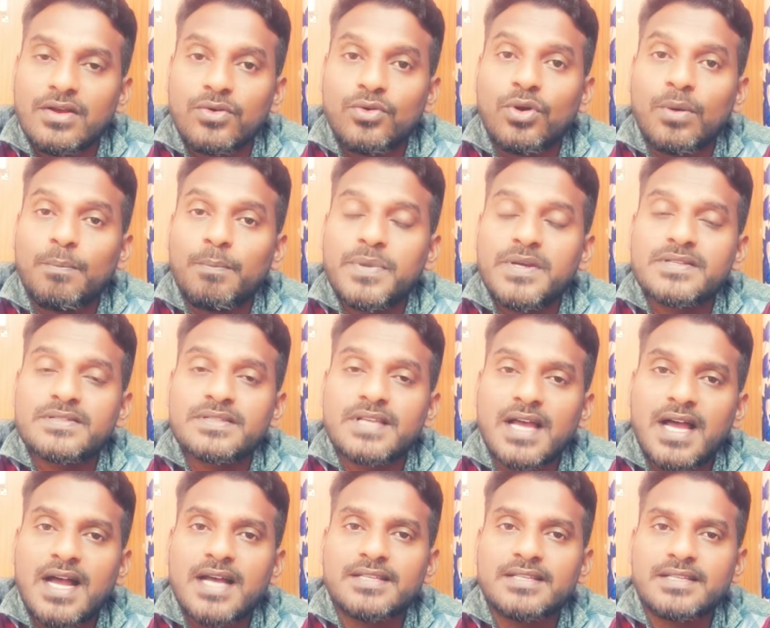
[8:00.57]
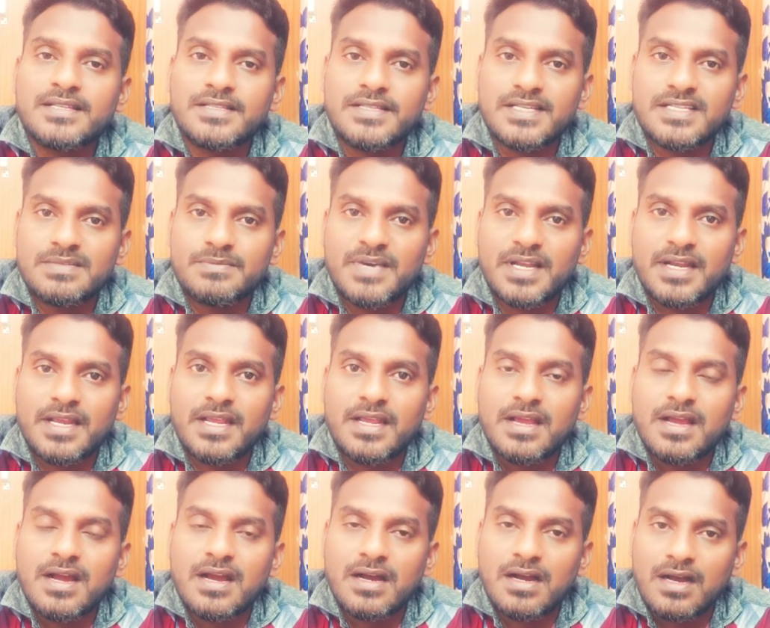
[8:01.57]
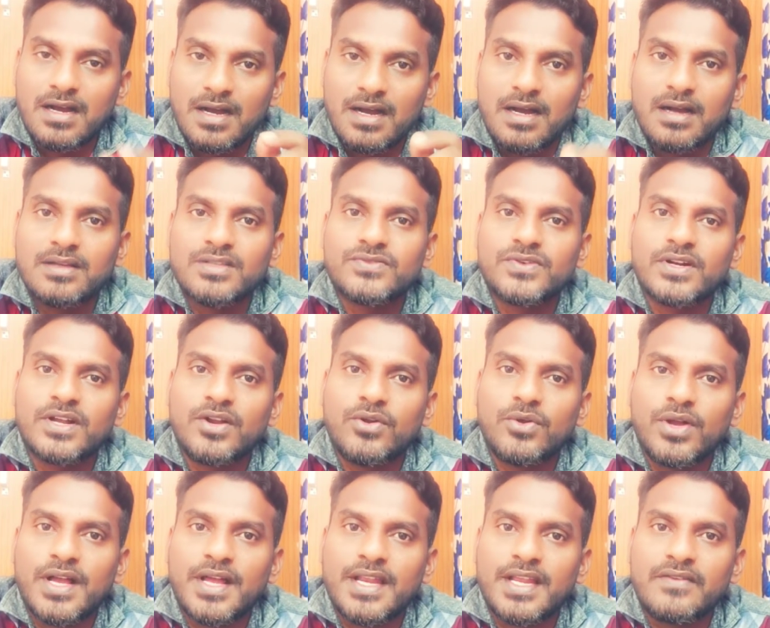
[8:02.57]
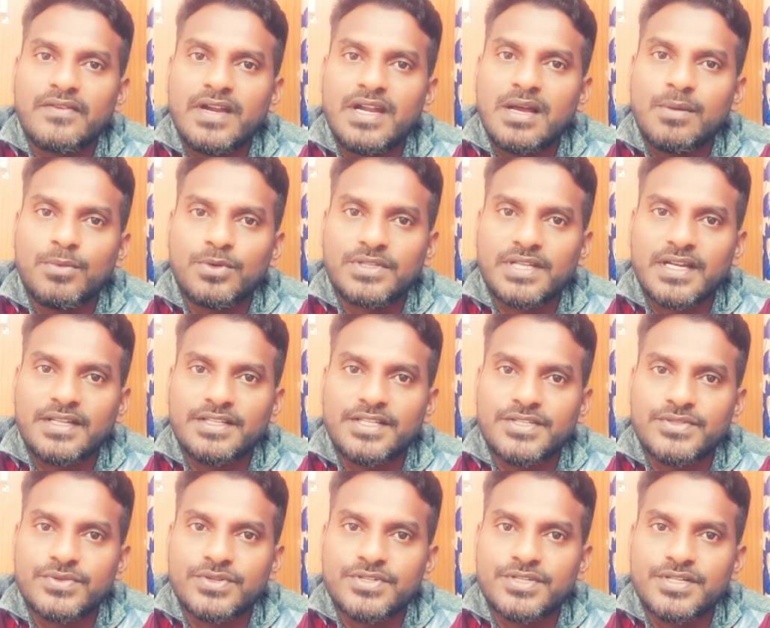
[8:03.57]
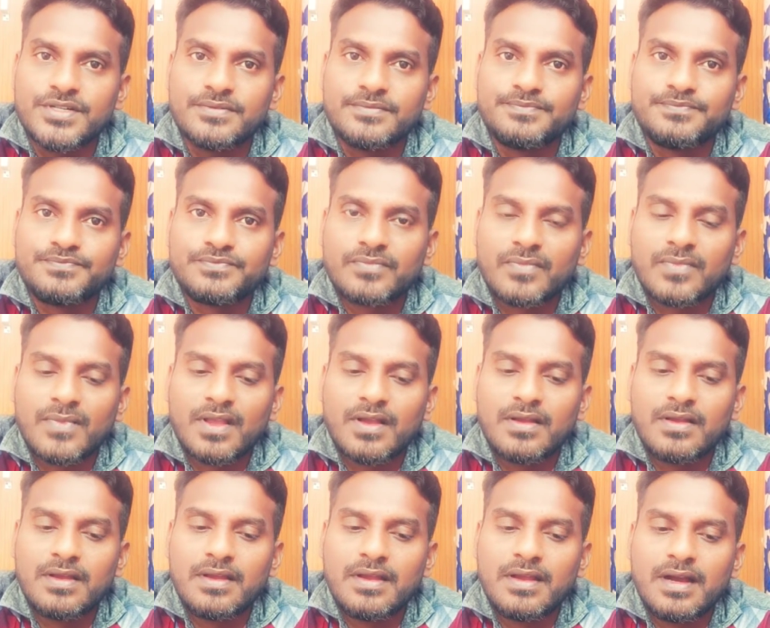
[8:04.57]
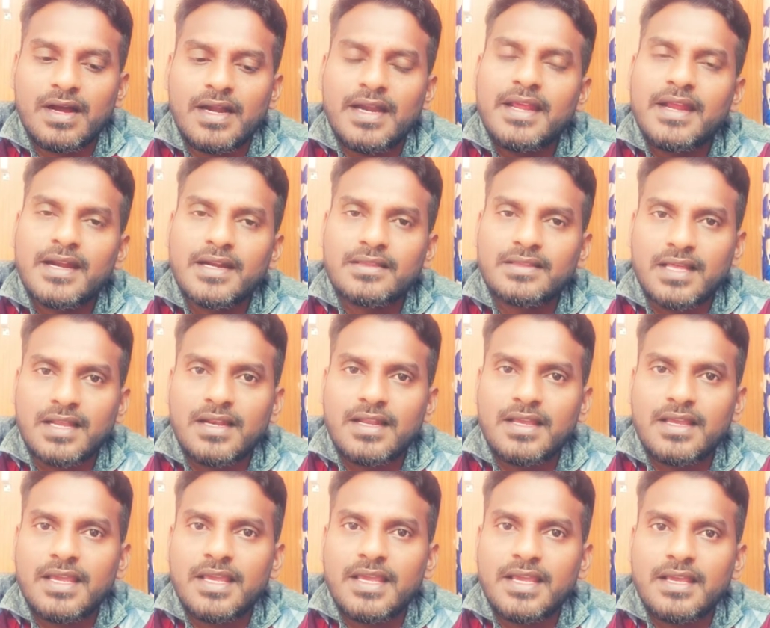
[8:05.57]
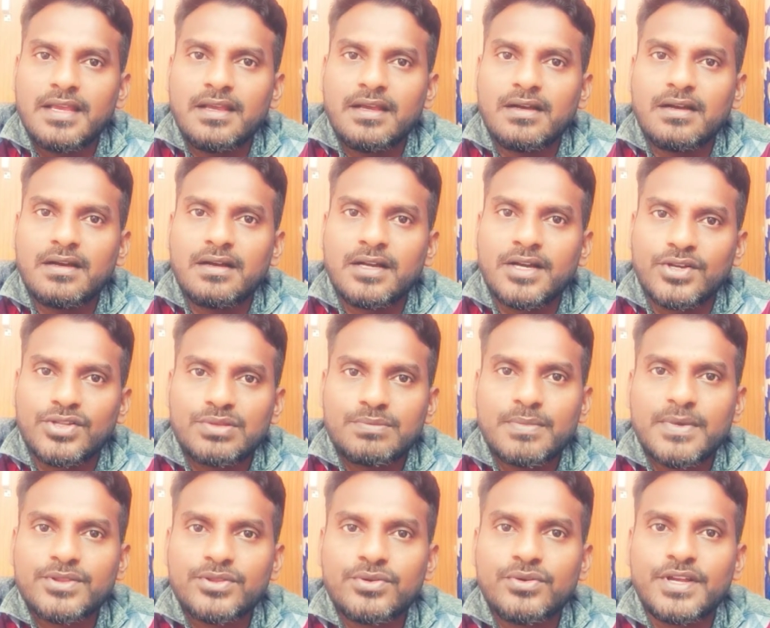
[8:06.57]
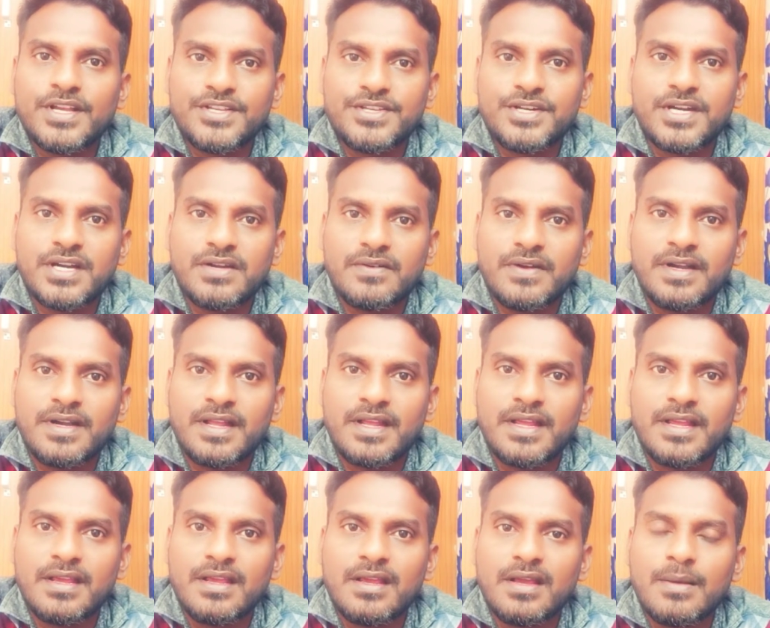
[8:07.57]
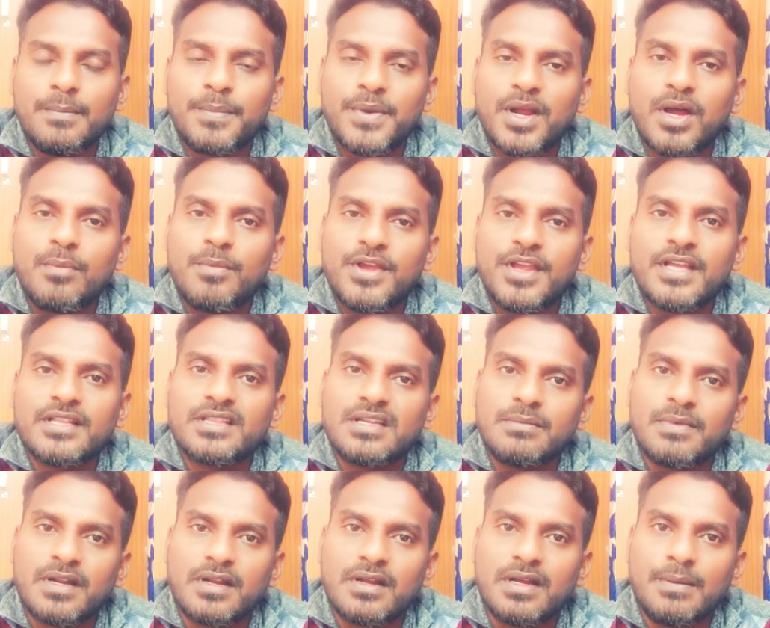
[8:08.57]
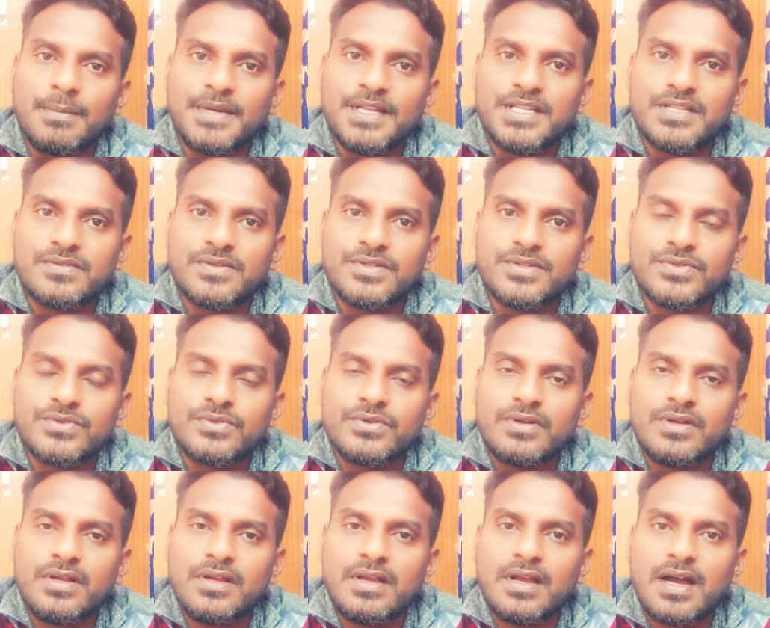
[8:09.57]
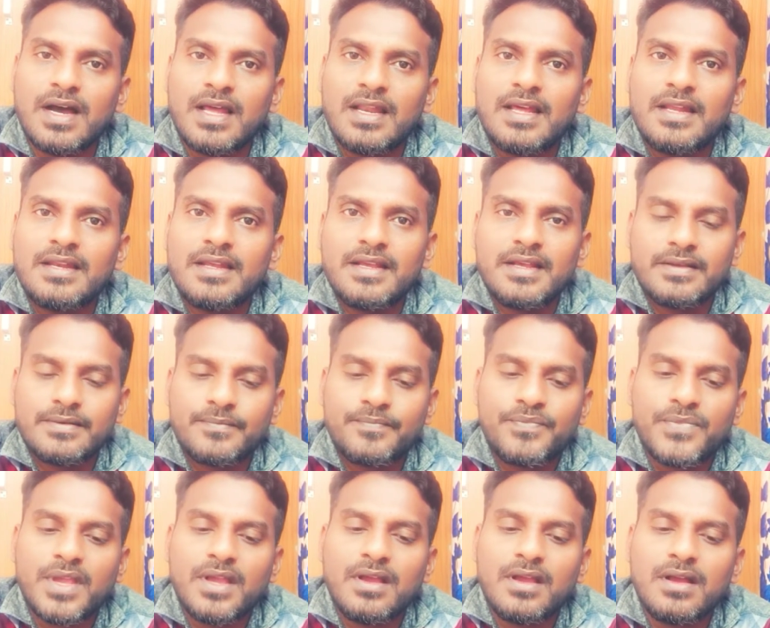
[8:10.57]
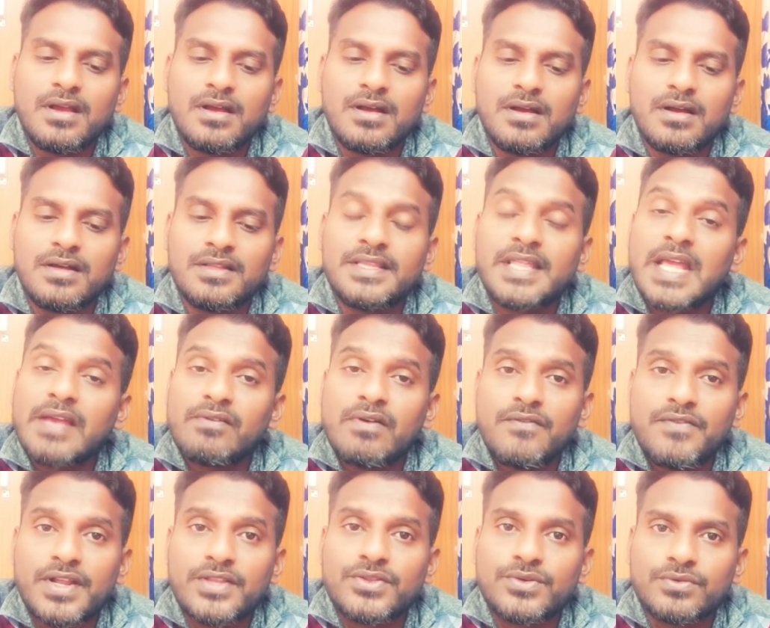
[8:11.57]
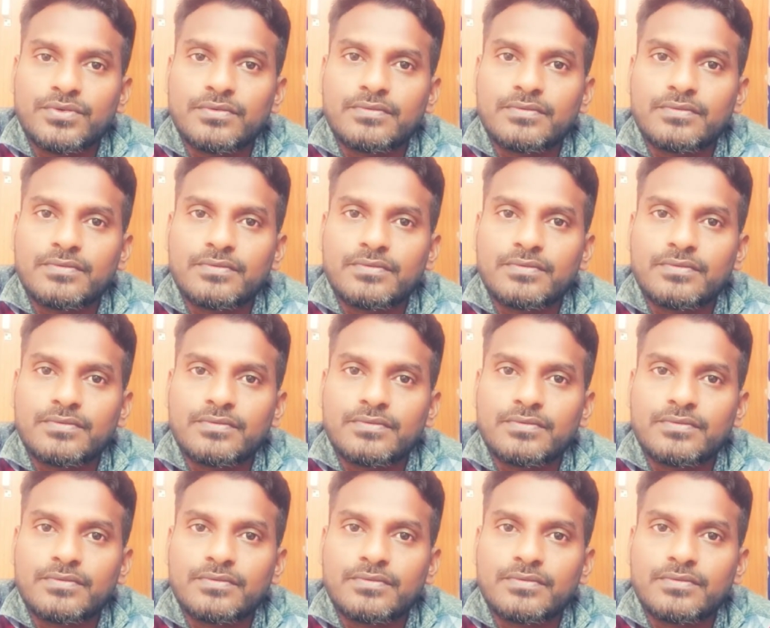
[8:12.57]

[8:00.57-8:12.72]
గొప్ప సాహసం చేసి మరి స్వర్గలోకానికి వెళ్ళి అమృతాన్ని తీసుకొచ్చాడు అంటే ఇక్కడ తల్లికి గరుత్మంతుడు ఇచ్చినటువంటి ప్రాముఖ్యతని మనం గమనించవచ్చు అలానే దేవవ్రతుడు